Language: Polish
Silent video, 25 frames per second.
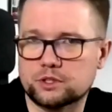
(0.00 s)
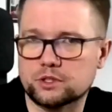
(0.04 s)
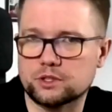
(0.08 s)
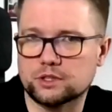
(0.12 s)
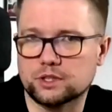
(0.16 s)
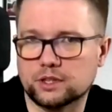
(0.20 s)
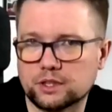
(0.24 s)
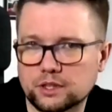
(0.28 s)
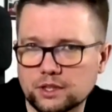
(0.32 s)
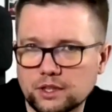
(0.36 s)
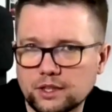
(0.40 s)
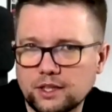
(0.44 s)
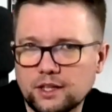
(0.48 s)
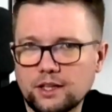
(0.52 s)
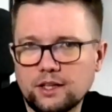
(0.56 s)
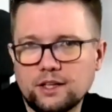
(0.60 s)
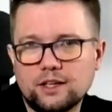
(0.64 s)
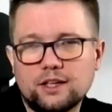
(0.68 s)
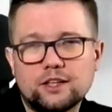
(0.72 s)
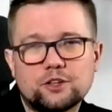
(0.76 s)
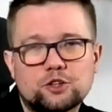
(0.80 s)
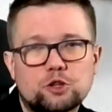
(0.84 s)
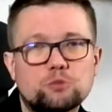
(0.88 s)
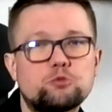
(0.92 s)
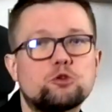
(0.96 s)
trochę.
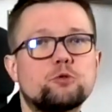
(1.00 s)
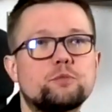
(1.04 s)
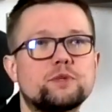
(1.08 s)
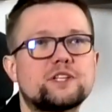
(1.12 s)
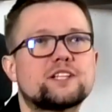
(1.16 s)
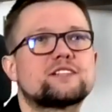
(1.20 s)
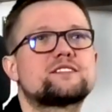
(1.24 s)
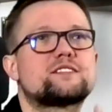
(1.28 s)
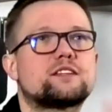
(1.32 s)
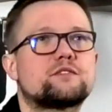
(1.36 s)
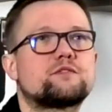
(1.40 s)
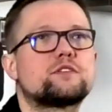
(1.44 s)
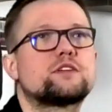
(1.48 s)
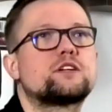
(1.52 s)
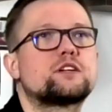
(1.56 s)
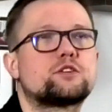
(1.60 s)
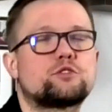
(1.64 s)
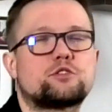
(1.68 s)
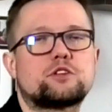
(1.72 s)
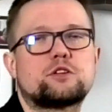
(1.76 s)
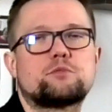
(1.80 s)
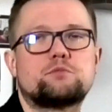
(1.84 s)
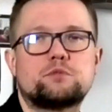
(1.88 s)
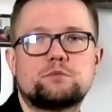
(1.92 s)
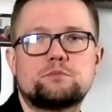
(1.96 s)
To byłoby nastawienie,
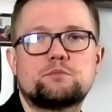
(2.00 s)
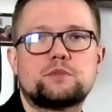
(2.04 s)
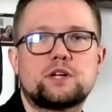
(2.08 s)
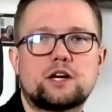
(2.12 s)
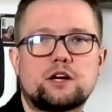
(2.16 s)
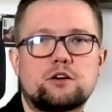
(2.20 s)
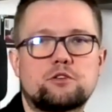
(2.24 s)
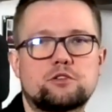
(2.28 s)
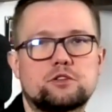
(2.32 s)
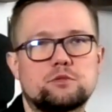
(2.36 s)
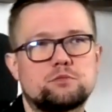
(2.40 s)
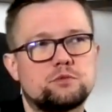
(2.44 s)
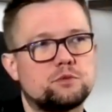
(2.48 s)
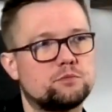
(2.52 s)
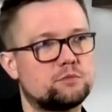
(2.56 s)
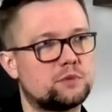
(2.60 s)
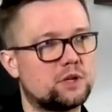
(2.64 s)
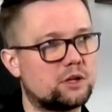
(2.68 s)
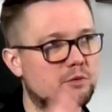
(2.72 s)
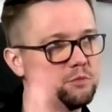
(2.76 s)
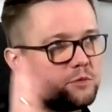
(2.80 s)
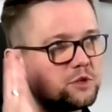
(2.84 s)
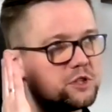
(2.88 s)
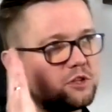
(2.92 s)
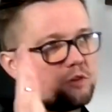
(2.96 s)
które bym miał, gdybym
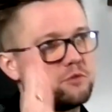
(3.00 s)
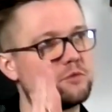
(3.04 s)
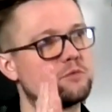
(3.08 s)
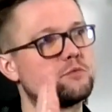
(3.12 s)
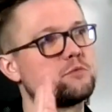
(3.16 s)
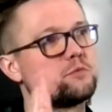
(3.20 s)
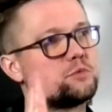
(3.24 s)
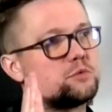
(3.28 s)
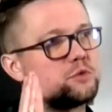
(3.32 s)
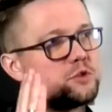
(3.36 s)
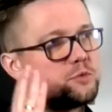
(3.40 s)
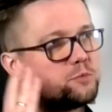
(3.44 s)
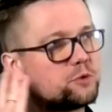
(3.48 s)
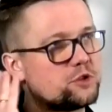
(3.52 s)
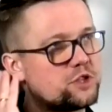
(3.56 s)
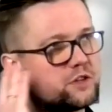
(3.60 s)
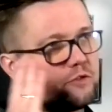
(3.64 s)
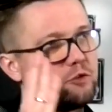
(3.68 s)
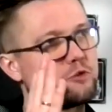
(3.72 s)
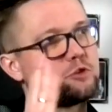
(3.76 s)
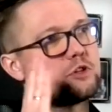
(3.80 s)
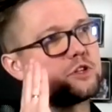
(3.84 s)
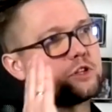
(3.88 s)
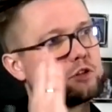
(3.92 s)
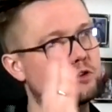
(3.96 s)
miał, myślał,
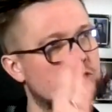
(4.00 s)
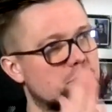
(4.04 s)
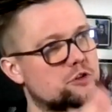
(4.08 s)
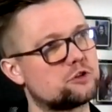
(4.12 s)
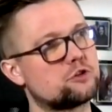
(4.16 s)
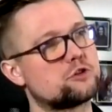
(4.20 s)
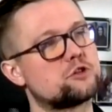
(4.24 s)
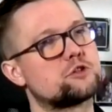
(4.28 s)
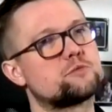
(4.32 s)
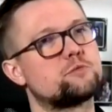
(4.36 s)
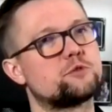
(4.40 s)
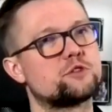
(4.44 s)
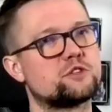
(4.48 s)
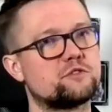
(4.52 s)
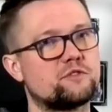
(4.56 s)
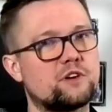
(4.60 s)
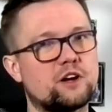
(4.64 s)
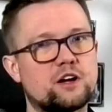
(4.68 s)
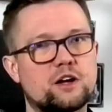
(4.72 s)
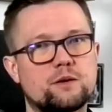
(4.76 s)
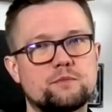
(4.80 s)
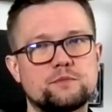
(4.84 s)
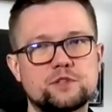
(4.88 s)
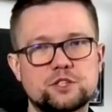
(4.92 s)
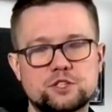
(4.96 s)
spodziewał się tego, czego się
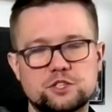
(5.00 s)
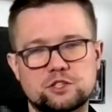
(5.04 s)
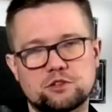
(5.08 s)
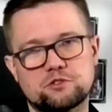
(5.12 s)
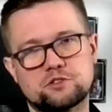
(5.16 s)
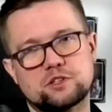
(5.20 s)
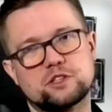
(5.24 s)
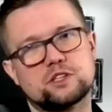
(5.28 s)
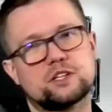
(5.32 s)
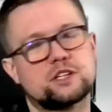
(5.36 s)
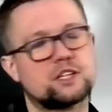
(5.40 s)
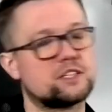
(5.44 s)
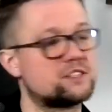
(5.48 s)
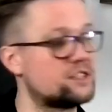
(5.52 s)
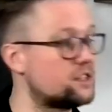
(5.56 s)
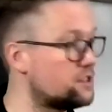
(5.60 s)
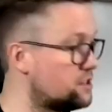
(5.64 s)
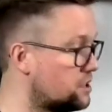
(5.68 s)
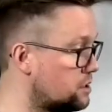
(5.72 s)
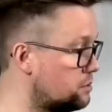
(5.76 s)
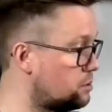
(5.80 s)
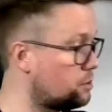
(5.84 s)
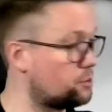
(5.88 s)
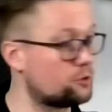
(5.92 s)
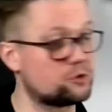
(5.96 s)
spodziewałem, nie czytał żadnych
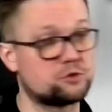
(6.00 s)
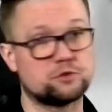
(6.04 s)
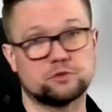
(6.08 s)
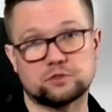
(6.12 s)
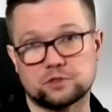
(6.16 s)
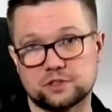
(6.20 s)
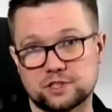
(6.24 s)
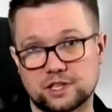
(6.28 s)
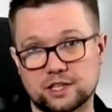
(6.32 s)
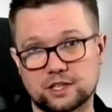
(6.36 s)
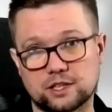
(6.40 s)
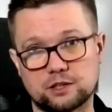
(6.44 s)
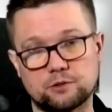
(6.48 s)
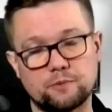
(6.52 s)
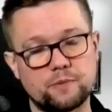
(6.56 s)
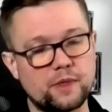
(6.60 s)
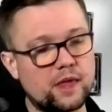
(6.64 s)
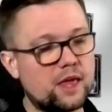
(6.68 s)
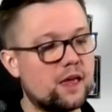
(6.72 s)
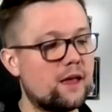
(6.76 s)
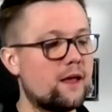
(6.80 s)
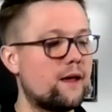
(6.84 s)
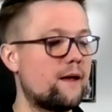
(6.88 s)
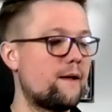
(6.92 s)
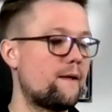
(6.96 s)
recenzji i po prostu w to zagrał.
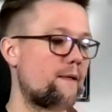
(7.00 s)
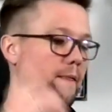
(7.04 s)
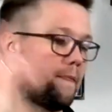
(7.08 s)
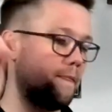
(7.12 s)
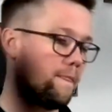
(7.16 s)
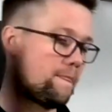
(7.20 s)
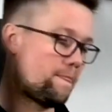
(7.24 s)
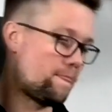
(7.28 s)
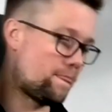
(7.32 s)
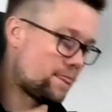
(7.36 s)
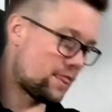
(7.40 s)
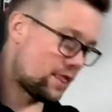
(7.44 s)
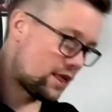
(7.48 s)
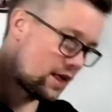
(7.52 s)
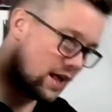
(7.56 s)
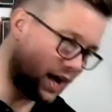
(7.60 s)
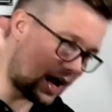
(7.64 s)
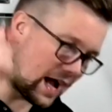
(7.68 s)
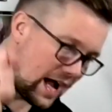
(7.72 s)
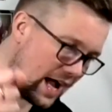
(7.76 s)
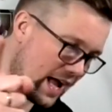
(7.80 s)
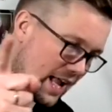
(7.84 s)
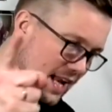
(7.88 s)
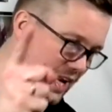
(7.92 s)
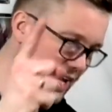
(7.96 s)

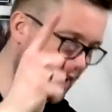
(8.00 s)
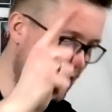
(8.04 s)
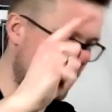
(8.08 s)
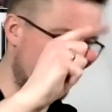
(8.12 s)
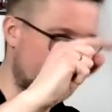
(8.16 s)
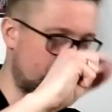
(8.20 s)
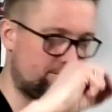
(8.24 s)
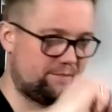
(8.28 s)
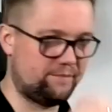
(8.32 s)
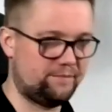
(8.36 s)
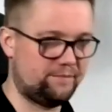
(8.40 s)
Ale